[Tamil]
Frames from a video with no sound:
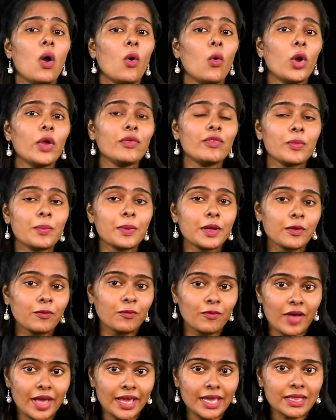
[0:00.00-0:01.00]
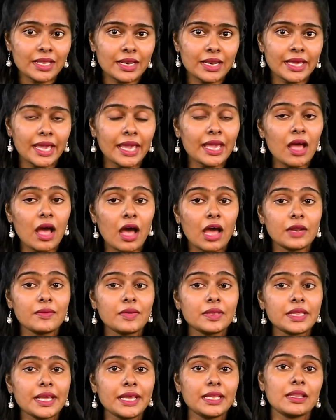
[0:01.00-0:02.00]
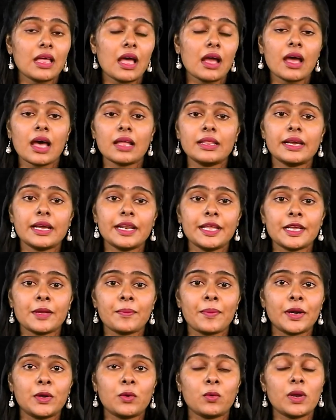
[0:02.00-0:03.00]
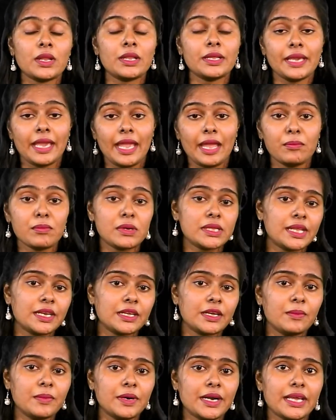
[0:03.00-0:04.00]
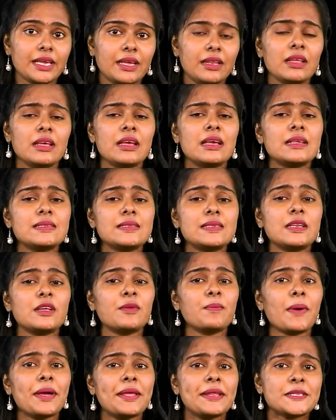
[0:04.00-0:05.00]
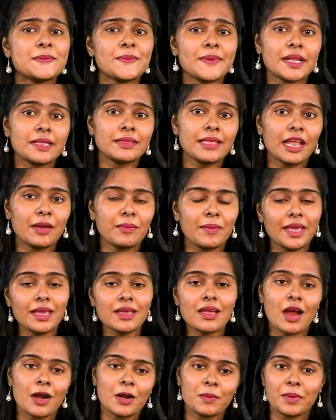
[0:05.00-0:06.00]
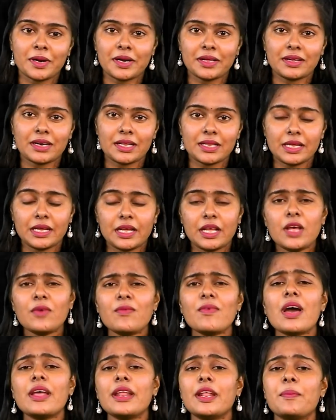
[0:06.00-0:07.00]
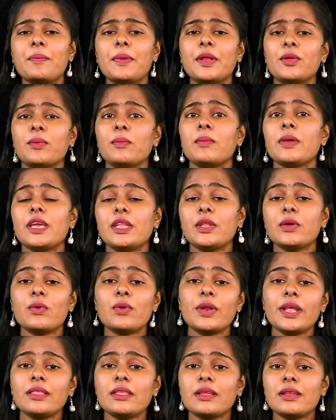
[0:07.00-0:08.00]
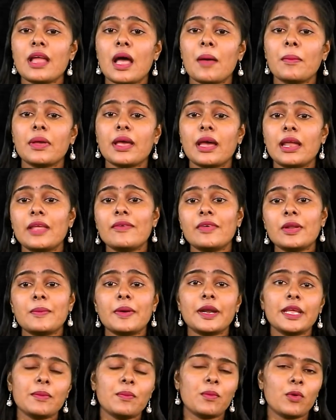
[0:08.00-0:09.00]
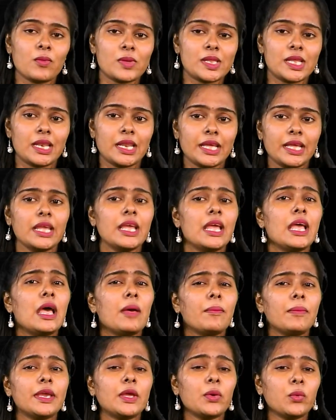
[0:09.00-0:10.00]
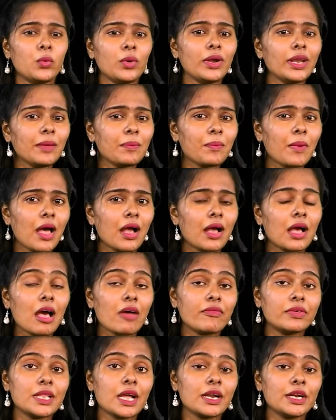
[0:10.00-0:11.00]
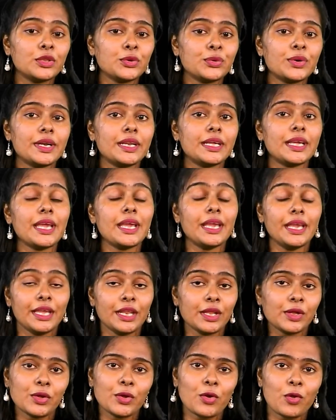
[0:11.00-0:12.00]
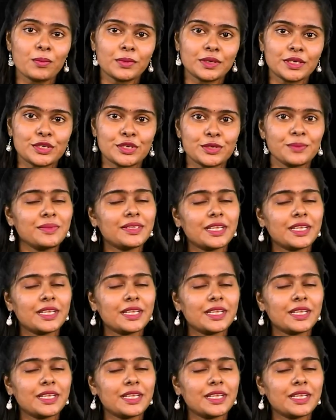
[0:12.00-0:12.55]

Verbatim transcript: ஓய்வு பெறும் வயதில்லையை அறுபத்தைந்தாக அதிகரிக்கப்பட்டுள்ளது என்பதற்கும் இடையில் சிறு பரஸ்பர தன்மை காணப்படுகிறது எவ்வாறு இருப்பினும் இது குறித்து நாம் கலவரமடைய போவதில்லை மிக உன்னிப்பாக அவதானத்துடனேயே இருக்கிறோம் என்றும்